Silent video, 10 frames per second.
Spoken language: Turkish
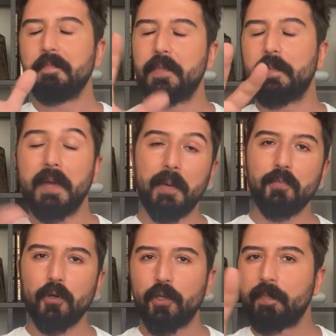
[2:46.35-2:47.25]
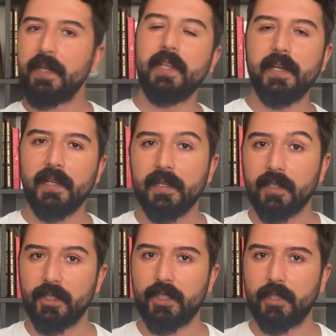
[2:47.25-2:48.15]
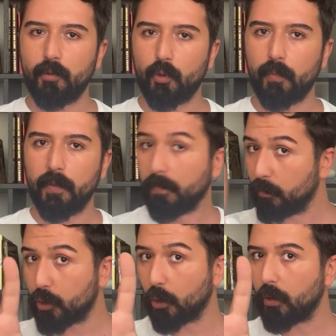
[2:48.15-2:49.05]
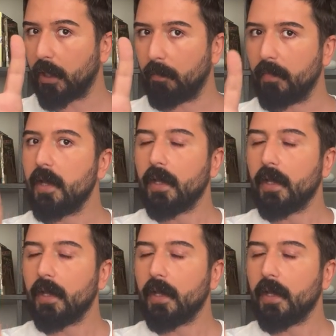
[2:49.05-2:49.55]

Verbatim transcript: Bilmem ne olur. Birileriyle tanıştırıyor mu? Bu çok önemli.